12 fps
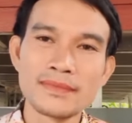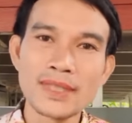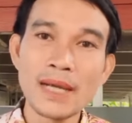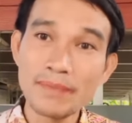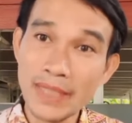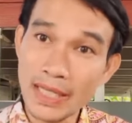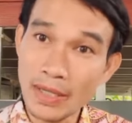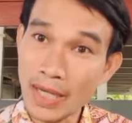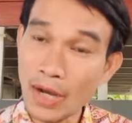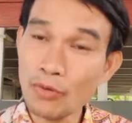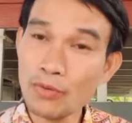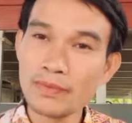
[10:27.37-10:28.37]
ทัดเทียมกับ
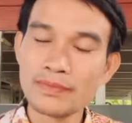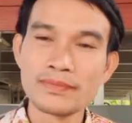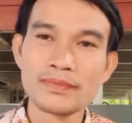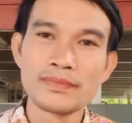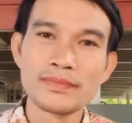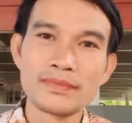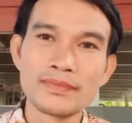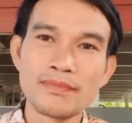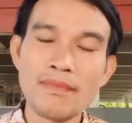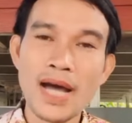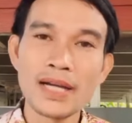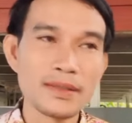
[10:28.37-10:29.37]
เขา
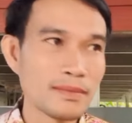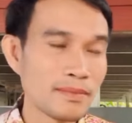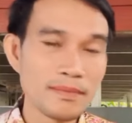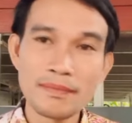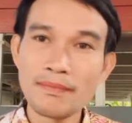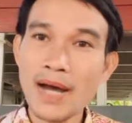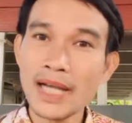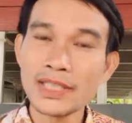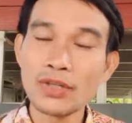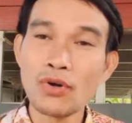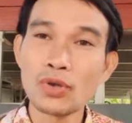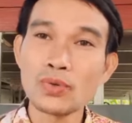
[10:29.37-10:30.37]
บ้านบ้าน
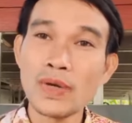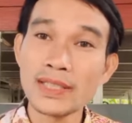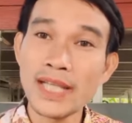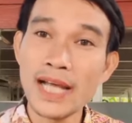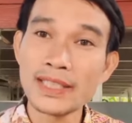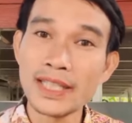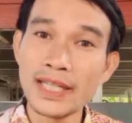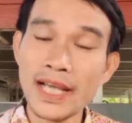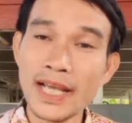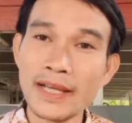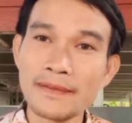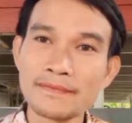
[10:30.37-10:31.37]
เจ้าของตุ๊กตาติดแอ
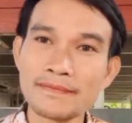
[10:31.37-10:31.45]
ร์